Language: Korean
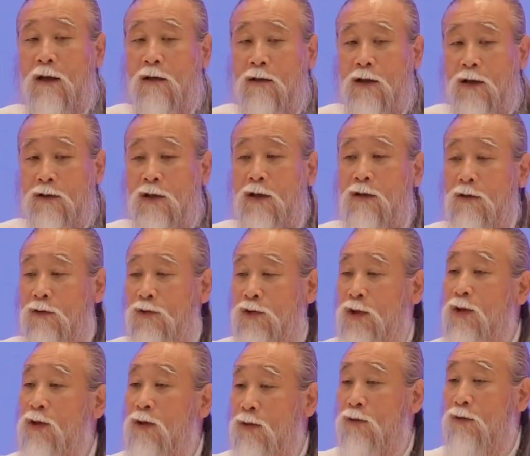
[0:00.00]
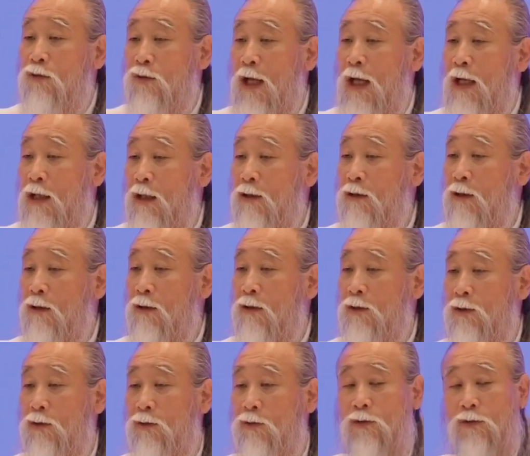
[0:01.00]
어, 연료 쓰는 것도 달라질
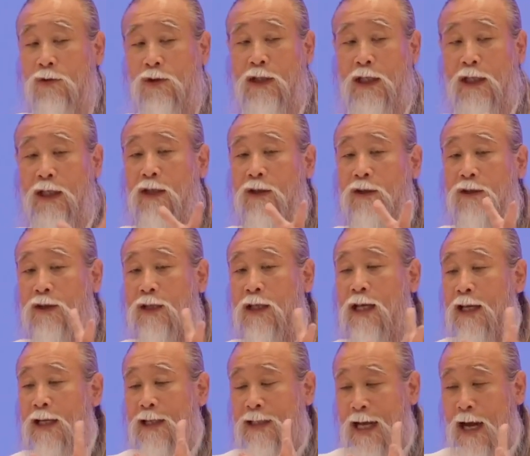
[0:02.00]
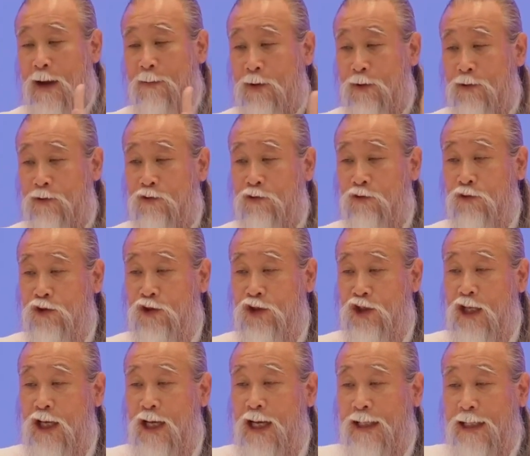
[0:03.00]
것이고 이제 이거 잡을 수 있는
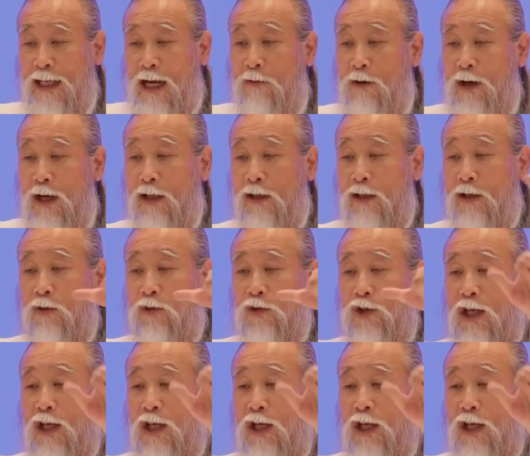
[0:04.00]
지혜가 나와야 되고